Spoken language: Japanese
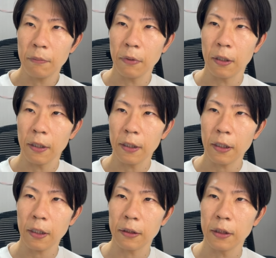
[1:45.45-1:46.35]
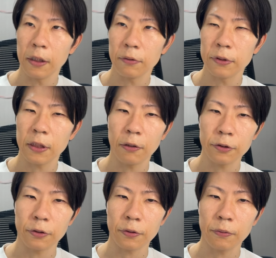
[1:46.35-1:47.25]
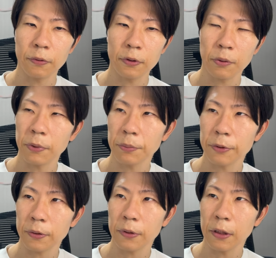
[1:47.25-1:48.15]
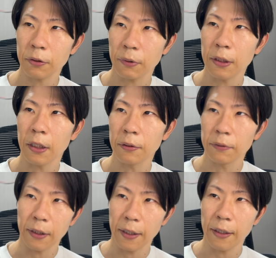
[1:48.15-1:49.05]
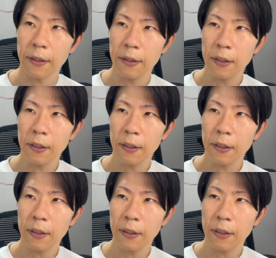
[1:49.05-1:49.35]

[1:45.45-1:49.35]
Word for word: まあ、映画館に行く時間ちょっとそもそもそんなに取れないので、